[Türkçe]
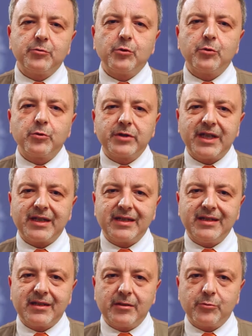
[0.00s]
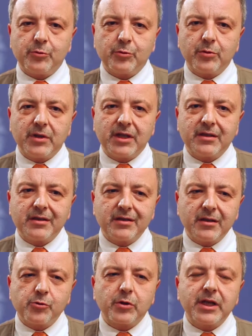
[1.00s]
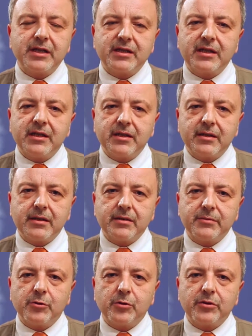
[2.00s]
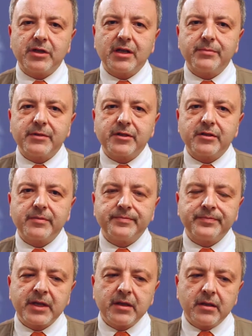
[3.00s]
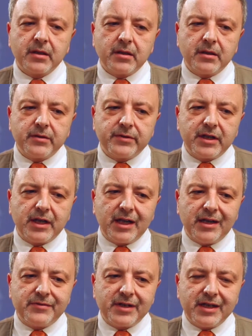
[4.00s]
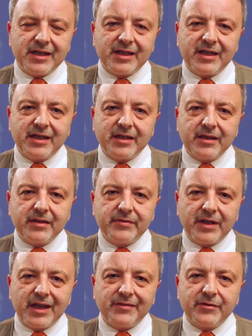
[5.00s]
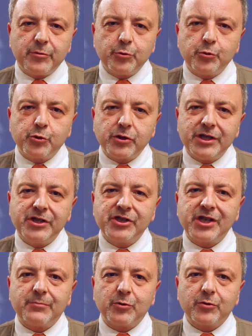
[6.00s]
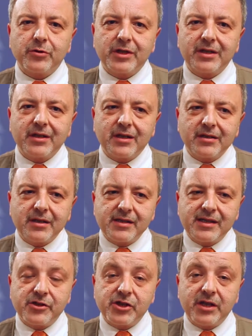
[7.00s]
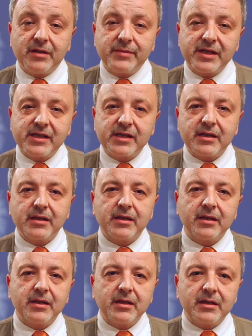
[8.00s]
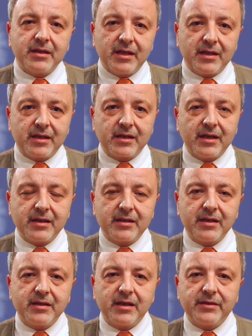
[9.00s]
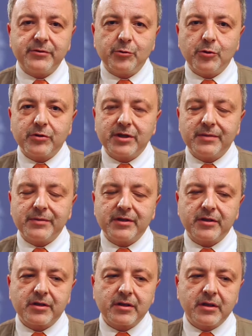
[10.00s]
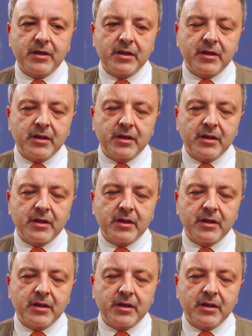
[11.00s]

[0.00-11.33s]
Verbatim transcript: ve doğru teknikle uygulandığında çok etkili bir yöntemdir. Ve evre 2 ve evre 3 iç hemoroidlerde seçilmesi gereken tedavi yöntemidir.